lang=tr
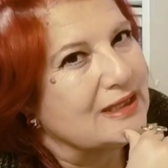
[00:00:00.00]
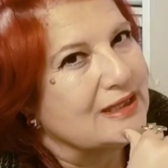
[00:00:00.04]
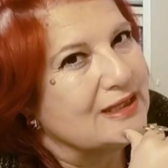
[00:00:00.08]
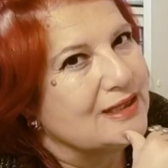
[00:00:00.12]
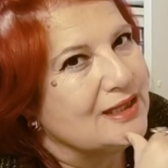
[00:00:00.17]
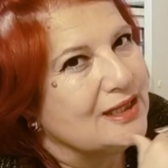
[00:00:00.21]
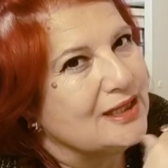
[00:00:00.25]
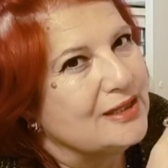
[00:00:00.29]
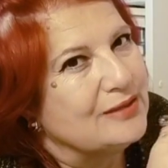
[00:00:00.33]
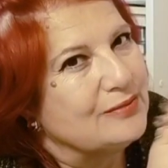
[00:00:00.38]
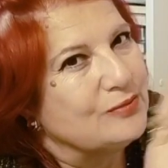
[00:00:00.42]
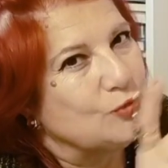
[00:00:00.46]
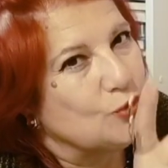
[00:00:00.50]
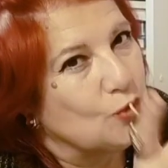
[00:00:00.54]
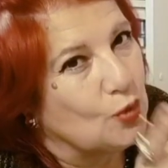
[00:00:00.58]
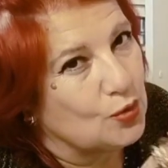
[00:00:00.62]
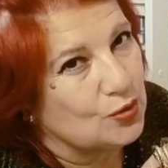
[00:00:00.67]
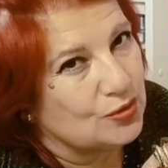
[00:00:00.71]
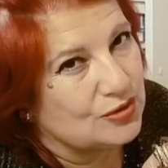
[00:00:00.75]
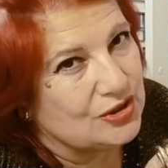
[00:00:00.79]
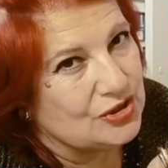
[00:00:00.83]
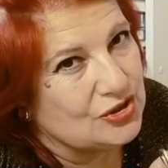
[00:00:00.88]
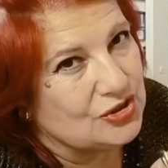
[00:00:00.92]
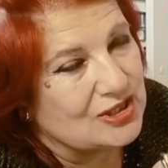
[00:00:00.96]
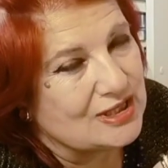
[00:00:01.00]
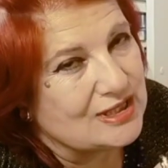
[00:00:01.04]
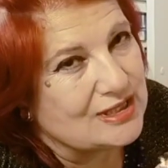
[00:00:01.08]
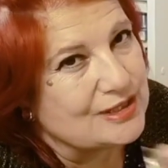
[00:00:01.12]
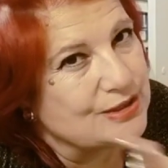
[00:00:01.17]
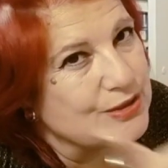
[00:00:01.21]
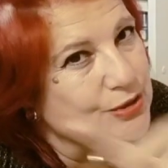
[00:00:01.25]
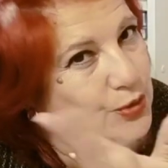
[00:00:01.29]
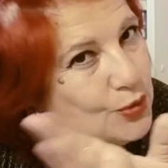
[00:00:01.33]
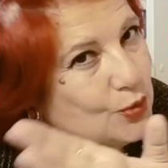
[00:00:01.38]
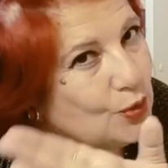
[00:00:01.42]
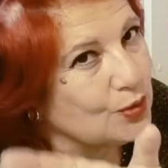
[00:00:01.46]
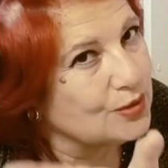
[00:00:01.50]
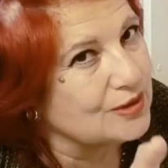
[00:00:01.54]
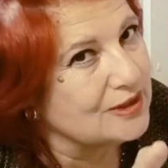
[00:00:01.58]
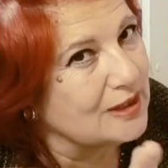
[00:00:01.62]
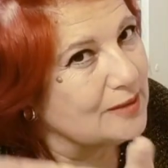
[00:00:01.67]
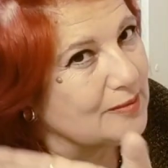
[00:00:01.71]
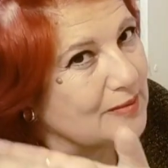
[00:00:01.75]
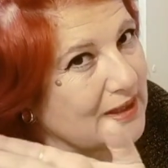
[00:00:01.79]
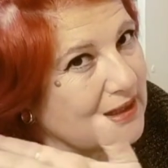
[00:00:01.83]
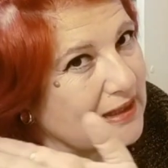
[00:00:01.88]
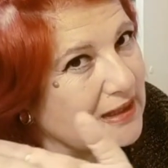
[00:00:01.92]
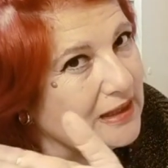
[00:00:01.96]
gidelim, yok diyeceksiniz. Yok
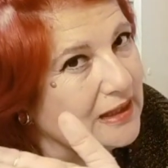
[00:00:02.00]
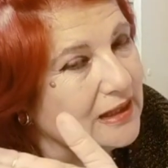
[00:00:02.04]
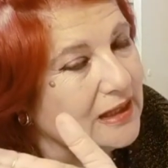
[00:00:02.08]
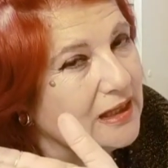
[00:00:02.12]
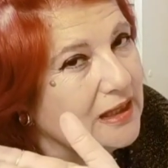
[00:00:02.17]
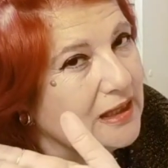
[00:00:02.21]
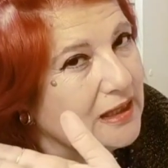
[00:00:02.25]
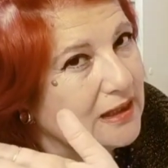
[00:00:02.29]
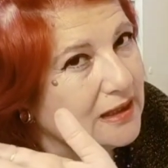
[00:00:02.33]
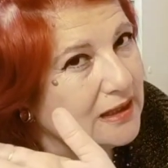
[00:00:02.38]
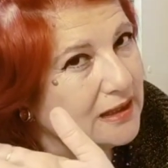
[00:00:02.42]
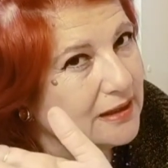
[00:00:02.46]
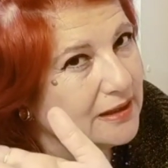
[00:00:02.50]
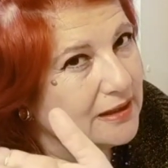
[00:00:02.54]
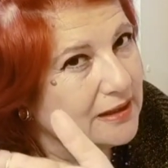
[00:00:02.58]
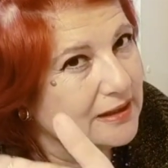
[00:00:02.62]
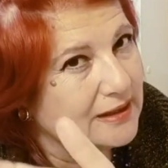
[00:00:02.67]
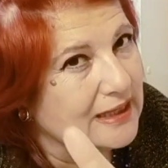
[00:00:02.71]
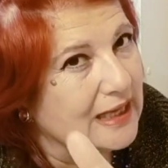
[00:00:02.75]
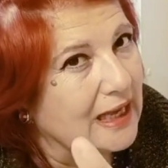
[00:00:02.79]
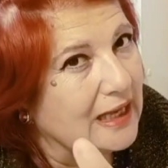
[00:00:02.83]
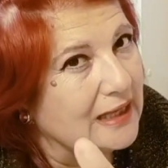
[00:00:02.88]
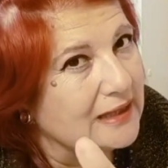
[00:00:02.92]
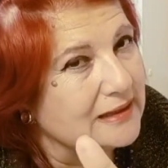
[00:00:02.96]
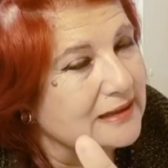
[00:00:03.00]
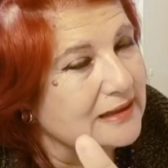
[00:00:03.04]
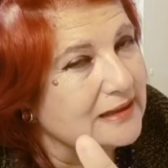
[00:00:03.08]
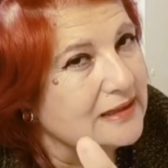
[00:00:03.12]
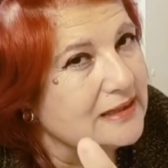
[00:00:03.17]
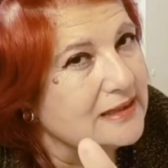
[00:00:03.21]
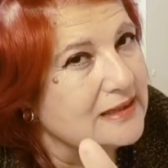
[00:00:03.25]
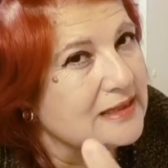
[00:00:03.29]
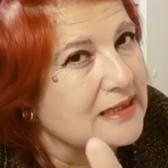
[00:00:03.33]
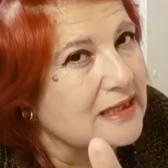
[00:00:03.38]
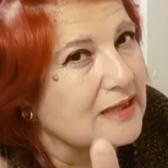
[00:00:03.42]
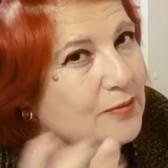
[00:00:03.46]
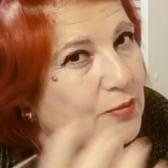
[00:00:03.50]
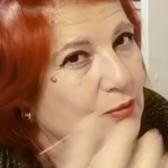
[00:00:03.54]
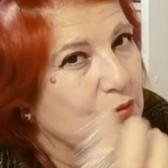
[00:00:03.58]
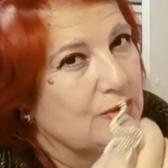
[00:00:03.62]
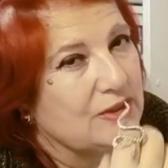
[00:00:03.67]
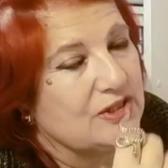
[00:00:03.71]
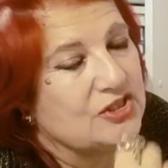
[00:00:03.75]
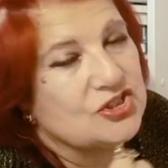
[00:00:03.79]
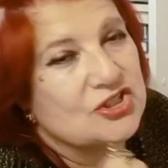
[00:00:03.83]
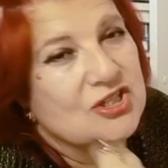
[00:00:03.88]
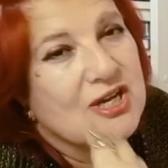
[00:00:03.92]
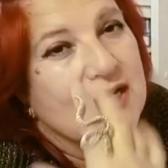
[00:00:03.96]
demeyi e, kendinize
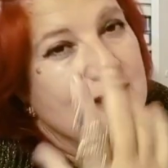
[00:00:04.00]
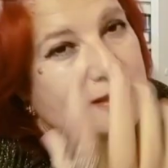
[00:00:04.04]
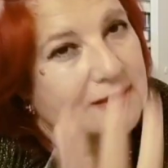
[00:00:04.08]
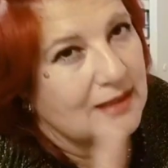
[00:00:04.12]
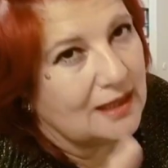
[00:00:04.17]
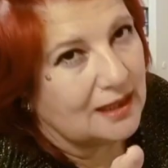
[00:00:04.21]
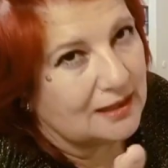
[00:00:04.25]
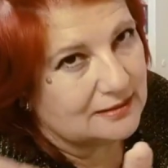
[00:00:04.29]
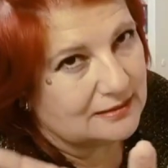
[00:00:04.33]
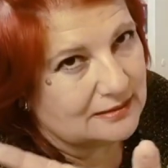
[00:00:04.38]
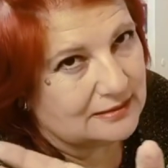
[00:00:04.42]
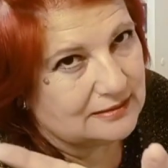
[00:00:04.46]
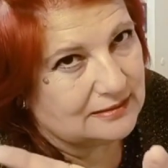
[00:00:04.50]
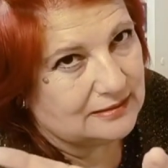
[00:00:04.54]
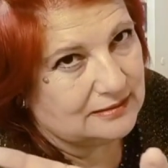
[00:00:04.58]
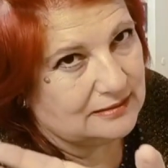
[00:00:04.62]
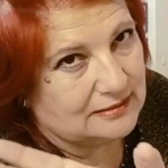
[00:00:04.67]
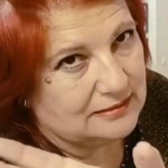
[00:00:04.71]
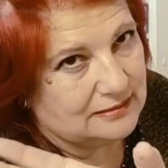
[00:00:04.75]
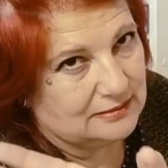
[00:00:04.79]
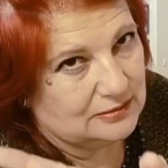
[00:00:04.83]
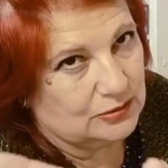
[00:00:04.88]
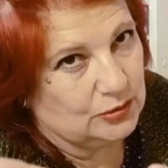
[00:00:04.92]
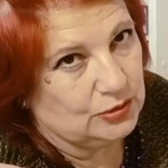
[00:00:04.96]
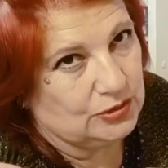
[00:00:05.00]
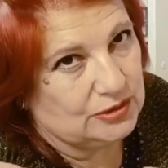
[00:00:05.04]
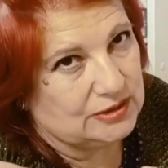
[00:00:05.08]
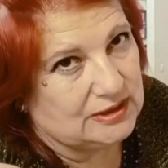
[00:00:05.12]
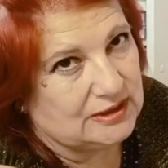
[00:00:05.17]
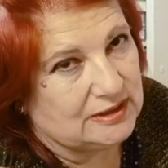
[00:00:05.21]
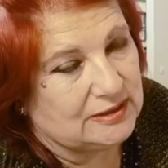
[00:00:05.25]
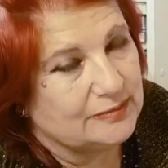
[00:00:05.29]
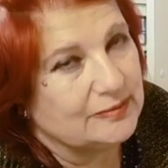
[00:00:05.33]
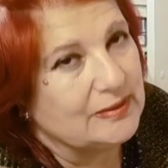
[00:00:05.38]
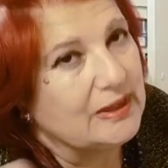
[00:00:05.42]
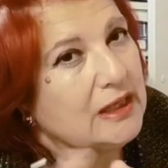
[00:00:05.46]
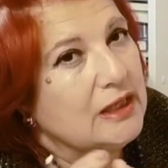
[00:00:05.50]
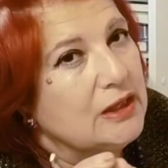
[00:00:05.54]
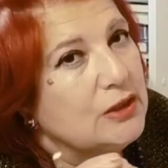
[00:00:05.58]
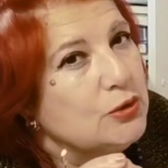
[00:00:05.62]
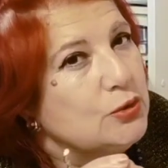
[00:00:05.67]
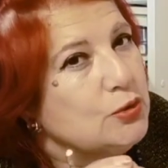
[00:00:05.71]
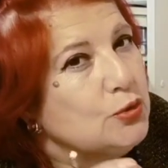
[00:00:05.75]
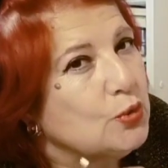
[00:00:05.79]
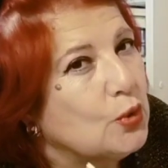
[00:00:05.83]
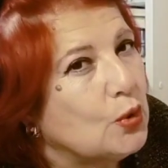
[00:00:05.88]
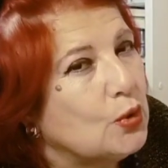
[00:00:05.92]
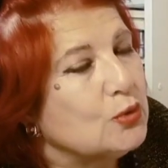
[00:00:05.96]
böyle şartlandırın dostlarım.
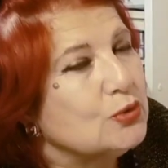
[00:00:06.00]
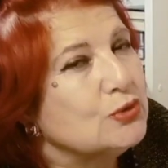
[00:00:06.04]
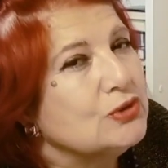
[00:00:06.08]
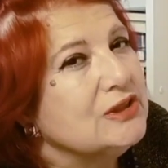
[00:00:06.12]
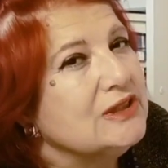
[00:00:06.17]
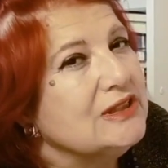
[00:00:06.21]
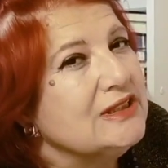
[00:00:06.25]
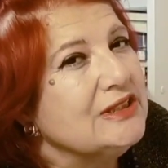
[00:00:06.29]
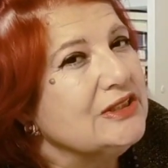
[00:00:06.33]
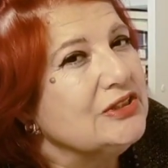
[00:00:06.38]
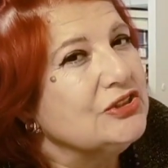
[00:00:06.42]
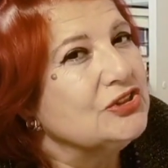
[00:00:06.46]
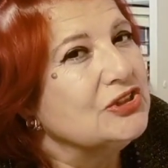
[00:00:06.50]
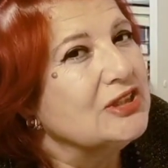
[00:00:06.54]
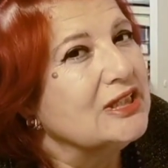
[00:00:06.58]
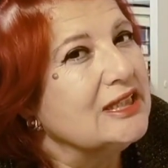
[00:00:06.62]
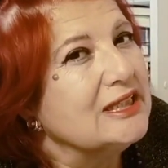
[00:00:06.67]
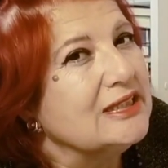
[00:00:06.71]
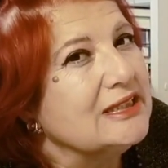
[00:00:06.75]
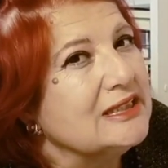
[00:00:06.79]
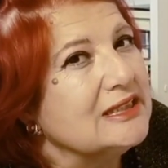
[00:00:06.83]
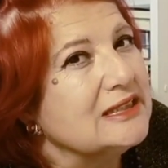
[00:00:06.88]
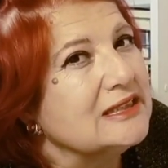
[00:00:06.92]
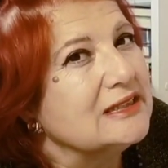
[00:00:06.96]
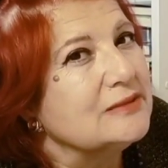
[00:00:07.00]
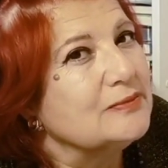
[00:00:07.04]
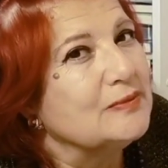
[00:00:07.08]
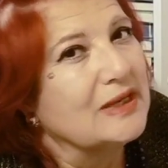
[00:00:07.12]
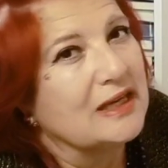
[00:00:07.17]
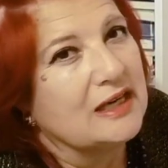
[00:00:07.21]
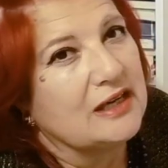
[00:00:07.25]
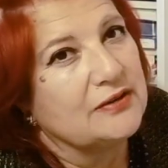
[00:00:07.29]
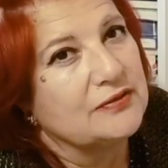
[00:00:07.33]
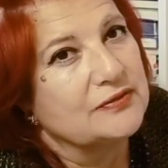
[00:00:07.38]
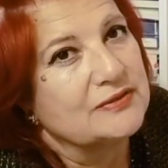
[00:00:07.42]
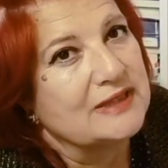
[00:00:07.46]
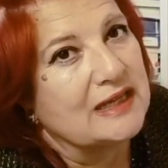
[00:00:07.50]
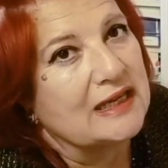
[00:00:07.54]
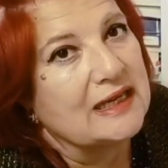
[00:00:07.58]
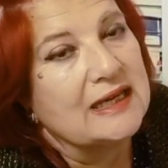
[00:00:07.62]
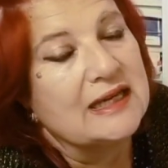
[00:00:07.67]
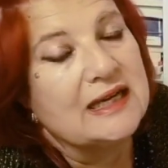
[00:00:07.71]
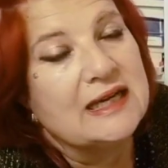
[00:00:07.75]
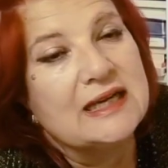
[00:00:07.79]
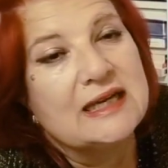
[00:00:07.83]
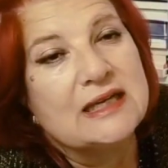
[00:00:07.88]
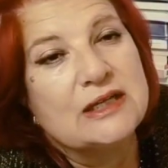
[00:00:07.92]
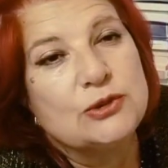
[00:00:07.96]
Yok diyeceğiniz bir hafta.
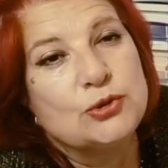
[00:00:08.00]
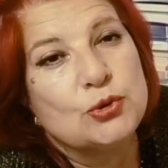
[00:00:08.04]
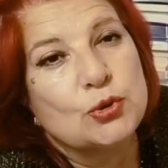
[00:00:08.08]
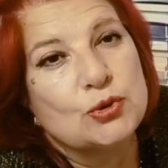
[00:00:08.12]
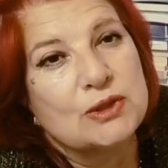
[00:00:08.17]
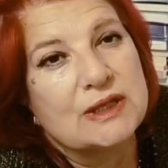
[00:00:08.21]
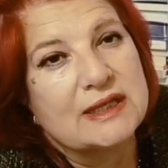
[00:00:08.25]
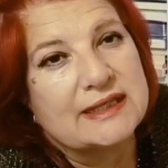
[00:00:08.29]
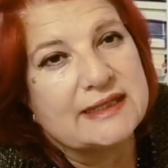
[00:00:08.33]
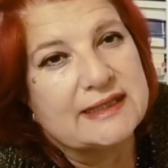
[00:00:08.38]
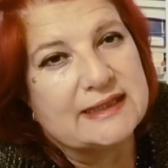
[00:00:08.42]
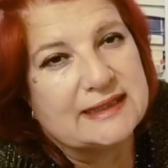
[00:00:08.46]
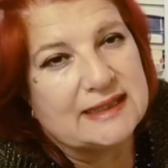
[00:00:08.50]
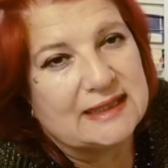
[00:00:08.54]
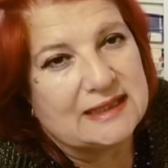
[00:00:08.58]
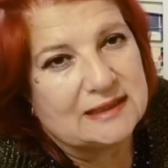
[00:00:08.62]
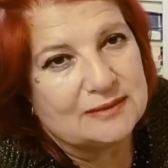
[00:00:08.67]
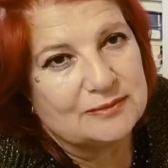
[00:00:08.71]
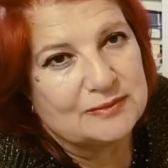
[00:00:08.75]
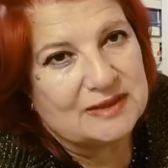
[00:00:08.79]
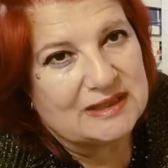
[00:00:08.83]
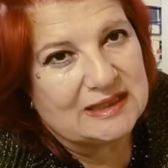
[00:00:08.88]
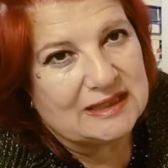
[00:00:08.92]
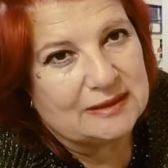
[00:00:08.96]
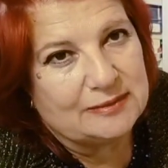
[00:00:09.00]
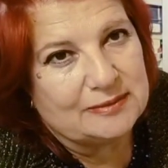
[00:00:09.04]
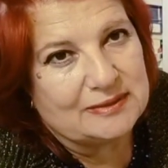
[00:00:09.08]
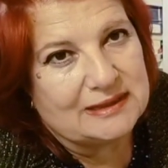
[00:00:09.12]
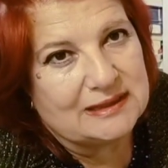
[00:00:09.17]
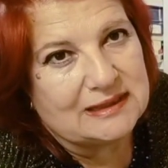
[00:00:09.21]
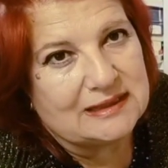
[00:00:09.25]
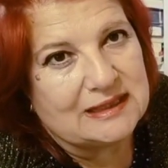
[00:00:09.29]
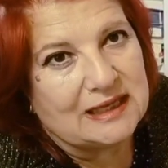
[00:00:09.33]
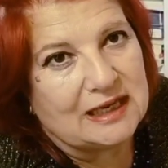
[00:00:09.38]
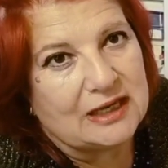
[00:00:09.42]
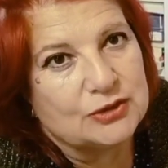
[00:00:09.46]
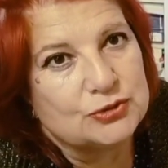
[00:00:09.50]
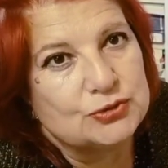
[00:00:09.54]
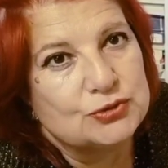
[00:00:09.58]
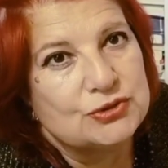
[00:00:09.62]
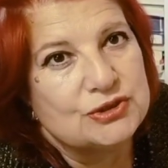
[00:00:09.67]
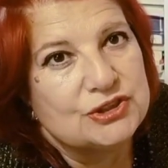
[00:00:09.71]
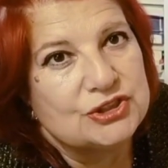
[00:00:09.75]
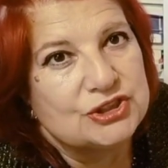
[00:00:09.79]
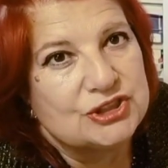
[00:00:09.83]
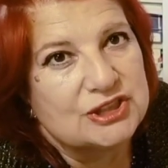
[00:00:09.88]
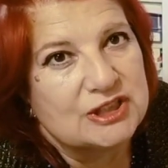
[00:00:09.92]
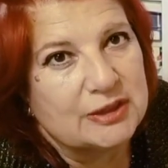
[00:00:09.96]
Yola gidelim diyebilirler, şu
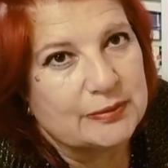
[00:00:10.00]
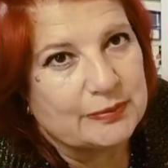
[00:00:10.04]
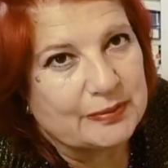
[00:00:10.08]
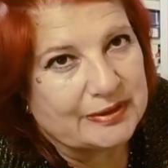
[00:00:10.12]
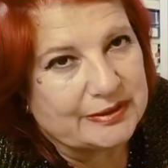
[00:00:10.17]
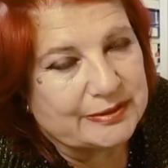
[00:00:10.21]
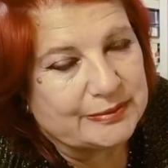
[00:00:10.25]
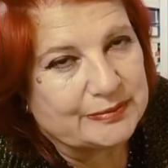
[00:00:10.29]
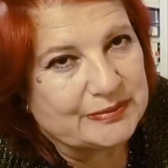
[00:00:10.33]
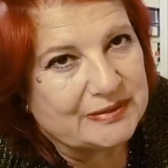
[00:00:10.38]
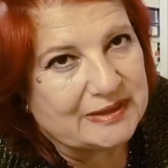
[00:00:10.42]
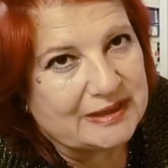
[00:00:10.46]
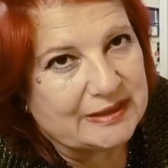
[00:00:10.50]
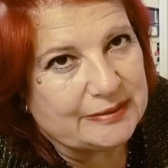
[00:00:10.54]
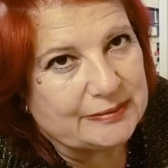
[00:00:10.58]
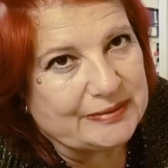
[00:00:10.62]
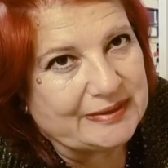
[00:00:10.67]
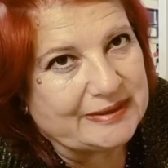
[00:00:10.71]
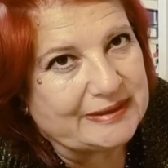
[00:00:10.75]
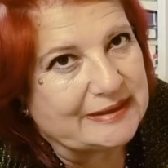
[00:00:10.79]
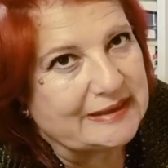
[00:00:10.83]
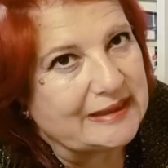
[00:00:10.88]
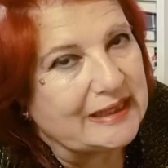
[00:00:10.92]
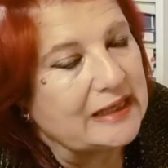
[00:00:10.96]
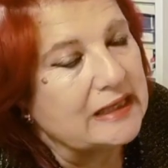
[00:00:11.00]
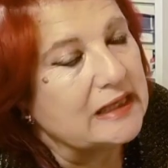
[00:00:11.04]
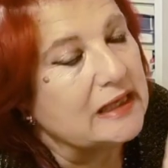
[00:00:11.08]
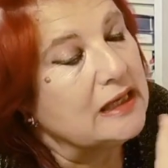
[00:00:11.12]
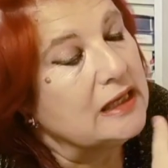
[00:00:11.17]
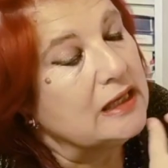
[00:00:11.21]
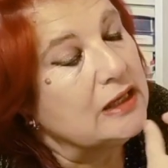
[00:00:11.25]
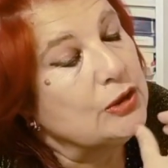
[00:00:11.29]
işi yapalım diyebilirler.